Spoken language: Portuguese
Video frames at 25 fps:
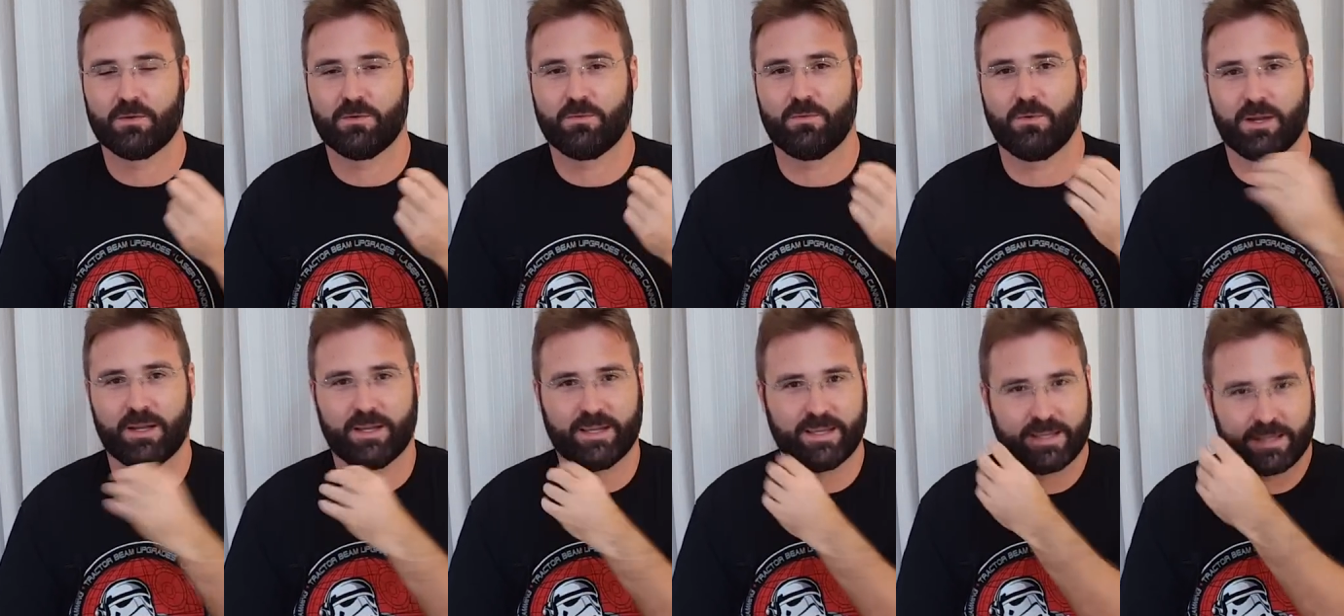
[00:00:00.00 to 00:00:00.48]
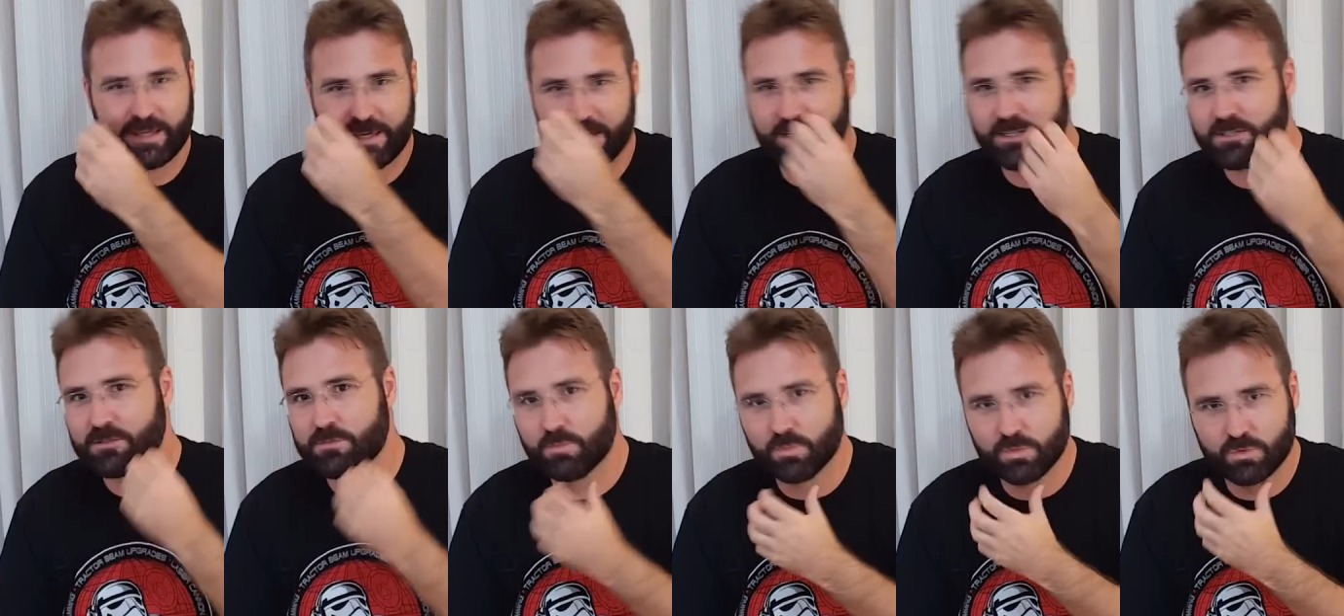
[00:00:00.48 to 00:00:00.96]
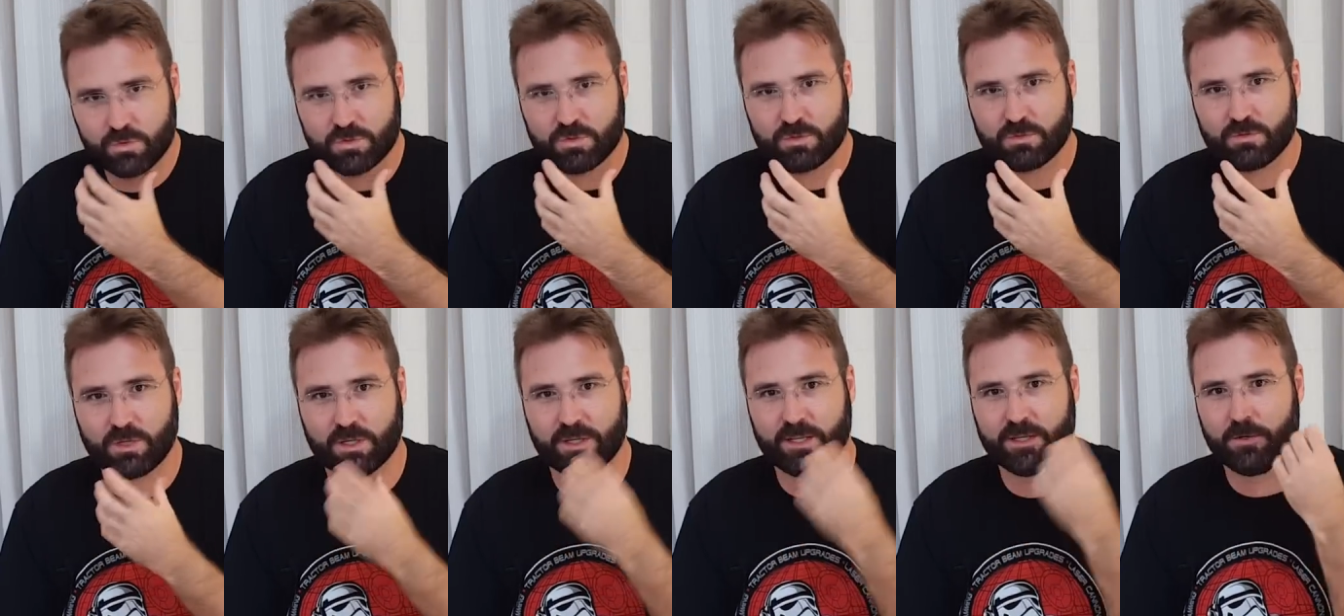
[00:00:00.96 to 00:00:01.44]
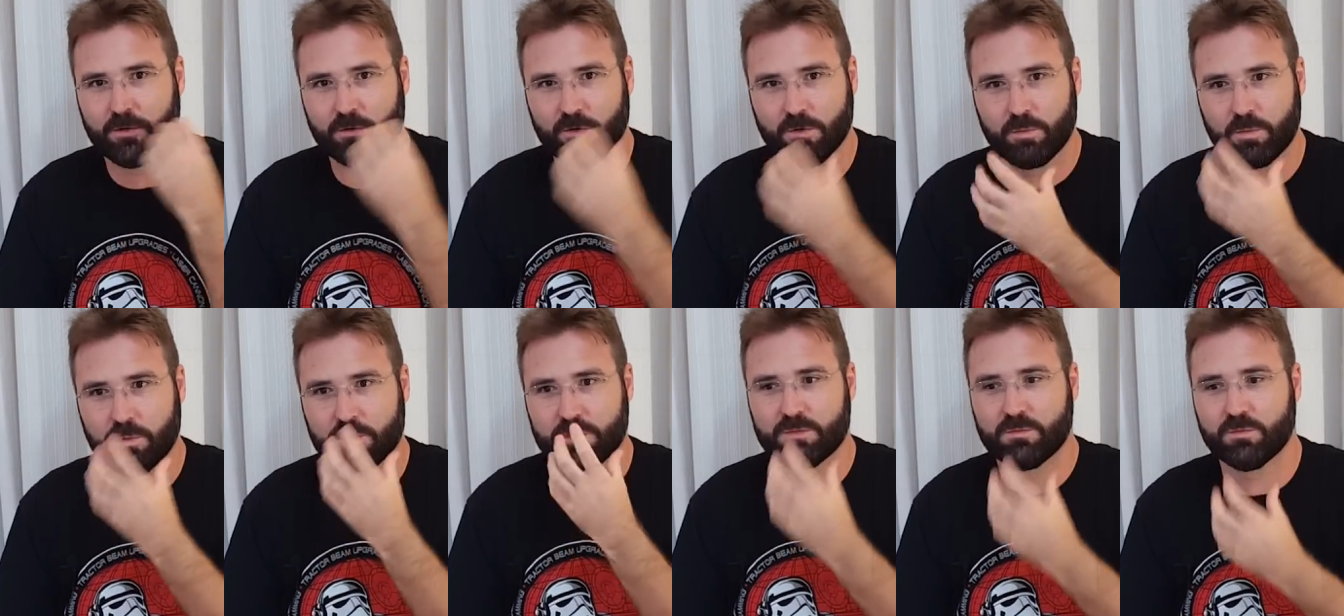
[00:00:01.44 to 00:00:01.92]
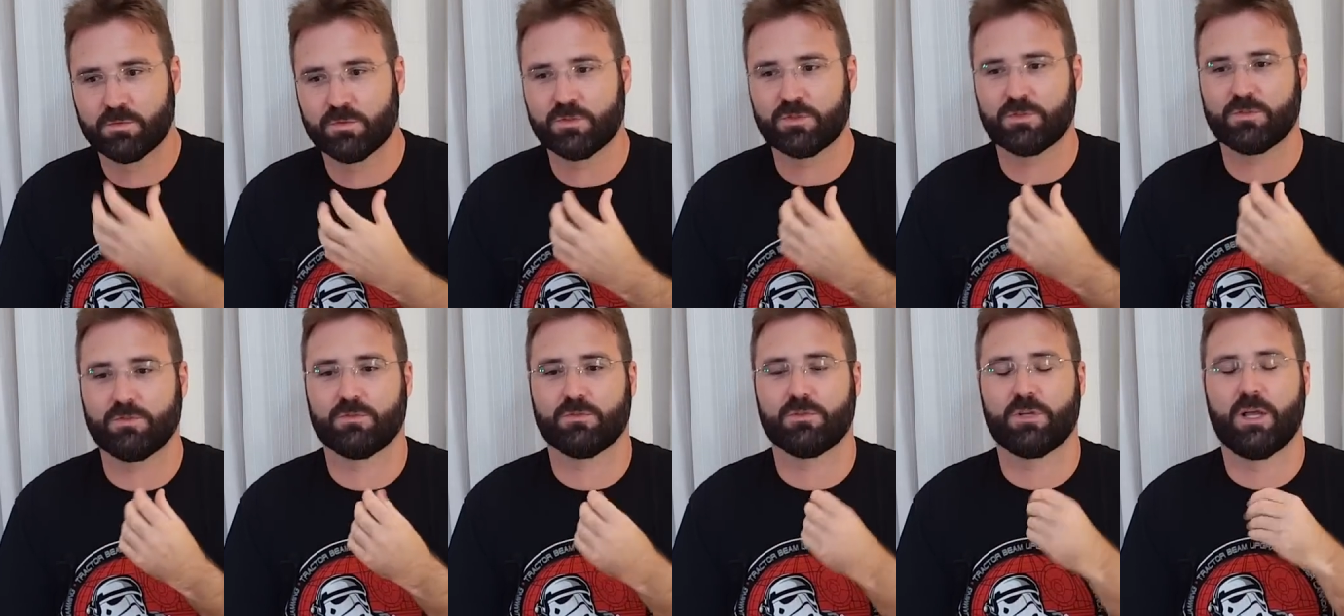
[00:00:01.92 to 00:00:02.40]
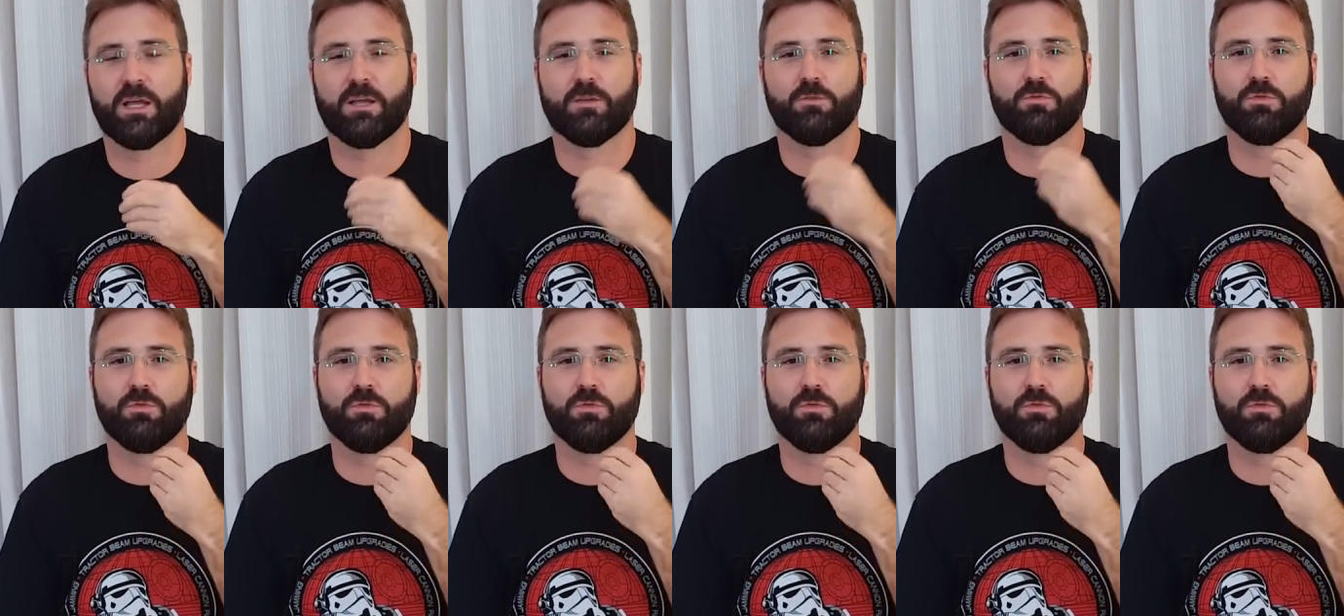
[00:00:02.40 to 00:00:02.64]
com aqueles músculos, aquele grupo de músculos,